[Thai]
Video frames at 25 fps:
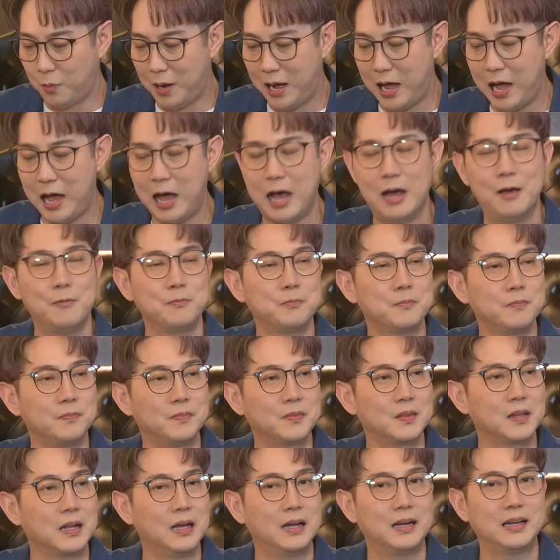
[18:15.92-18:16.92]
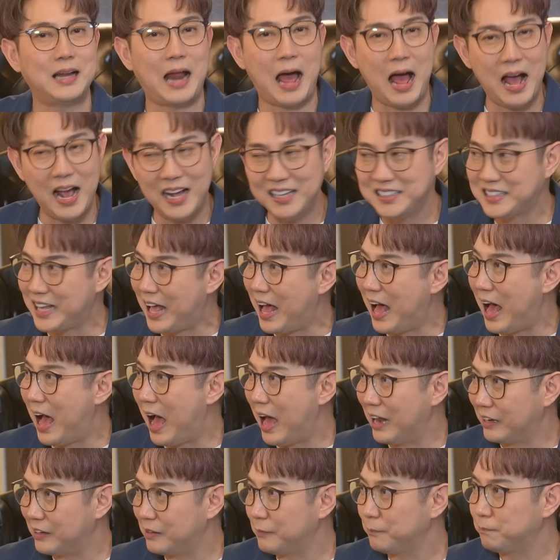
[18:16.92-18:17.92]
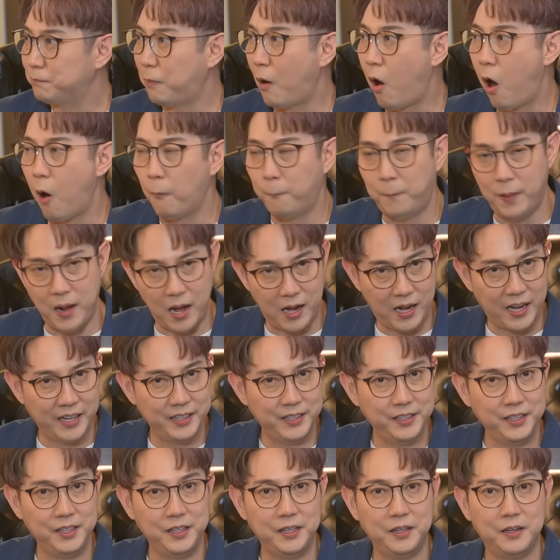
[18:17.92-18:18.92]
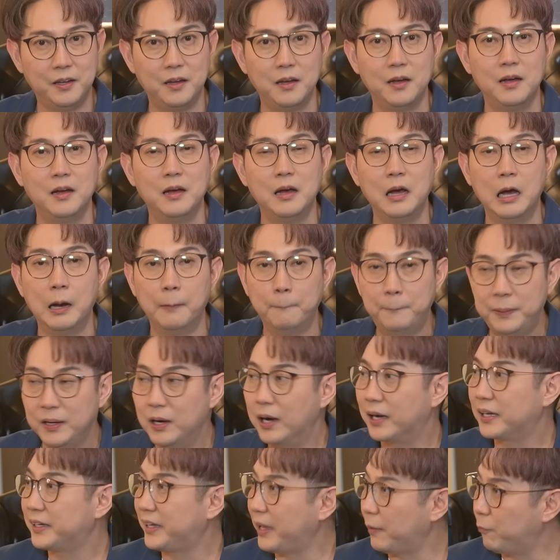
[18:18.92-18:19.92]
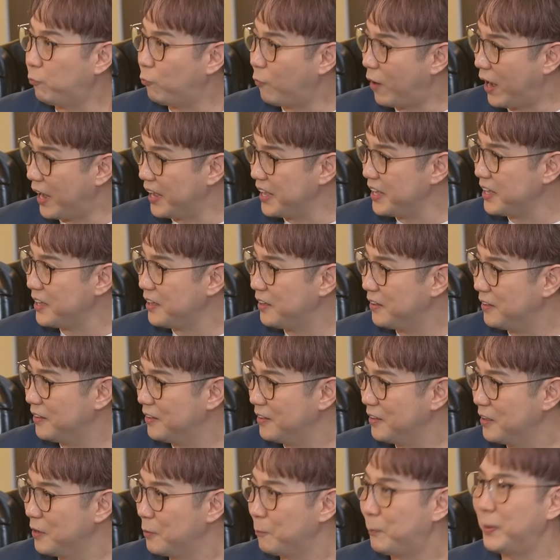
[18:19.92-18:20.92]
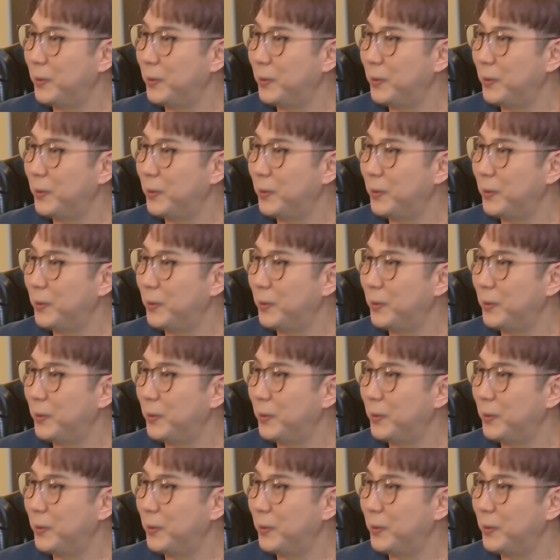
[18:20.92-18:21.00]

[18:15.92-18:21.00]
ว่าล้างให้สะอาดปอกเปลือกให้ดีเปลือกเก็บไว้ไป